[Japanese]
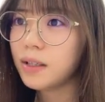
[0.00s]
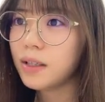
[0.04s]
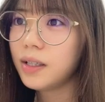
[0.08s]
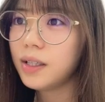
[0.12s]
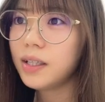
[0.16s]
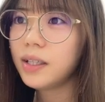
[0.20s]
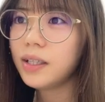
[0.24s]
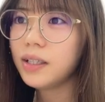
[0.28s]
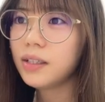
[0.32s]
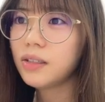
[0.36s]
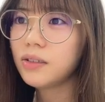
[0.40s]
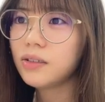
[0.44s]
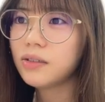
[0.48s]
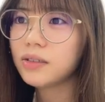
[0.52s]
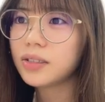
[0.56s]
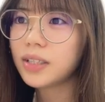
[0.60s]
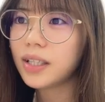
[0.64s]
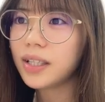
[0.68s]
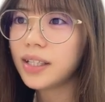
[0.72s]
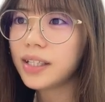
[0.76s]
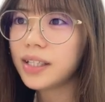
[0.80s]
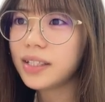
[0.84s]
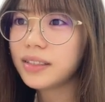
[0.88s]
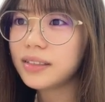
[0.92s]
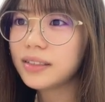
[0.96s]
影響
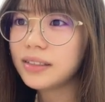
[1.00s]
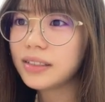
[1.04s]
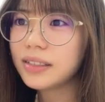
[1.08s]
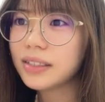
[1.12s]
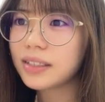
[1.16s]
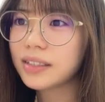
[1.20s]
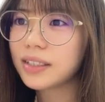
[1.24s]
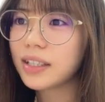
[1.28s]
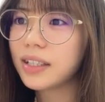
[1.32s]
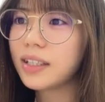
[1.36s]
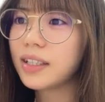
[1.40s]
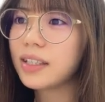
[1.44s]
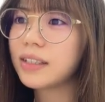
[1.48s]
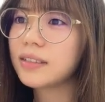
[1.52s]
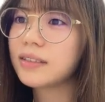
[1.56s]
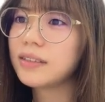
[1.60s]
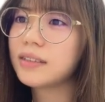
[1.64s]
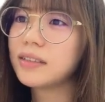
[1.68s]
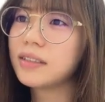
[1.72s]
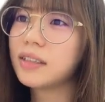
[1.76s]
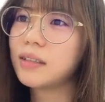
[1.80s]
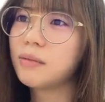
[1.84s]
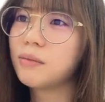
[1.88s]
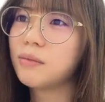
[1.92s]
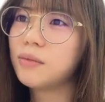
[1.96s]
されやすいっちゃされや
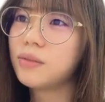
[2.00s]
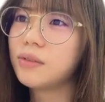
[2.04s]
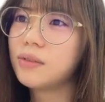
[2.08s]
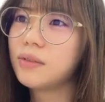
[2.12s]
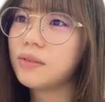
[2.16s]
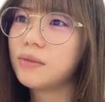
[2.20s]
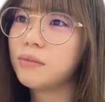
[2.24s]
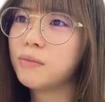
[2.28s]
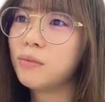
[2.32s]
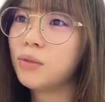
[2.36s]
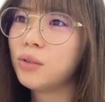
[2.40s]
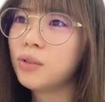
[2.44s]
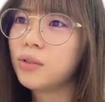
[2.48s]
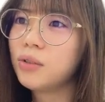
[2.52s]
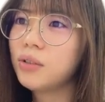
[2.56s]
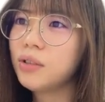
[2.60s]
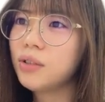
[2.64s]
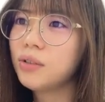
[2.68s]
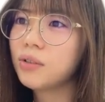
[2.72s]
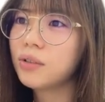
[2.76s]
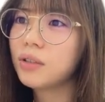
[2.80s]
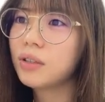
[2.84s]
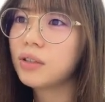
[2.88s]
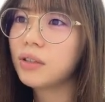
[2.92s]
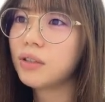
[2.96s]
すいかももの
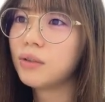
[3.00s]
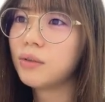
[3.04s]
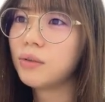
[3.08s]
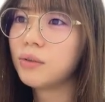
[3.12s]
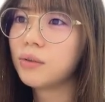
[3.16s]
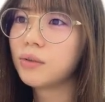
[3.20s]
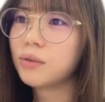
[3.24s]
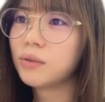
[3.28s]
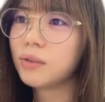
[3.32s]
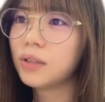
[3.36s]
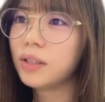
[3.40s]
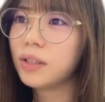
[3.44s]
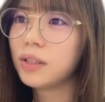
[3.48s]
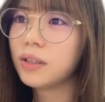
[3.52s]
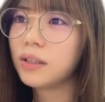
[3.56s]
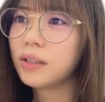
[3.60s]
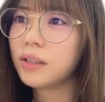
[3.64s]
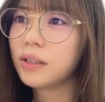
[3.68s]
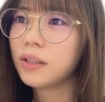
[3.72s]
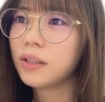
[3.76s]
によっては本当に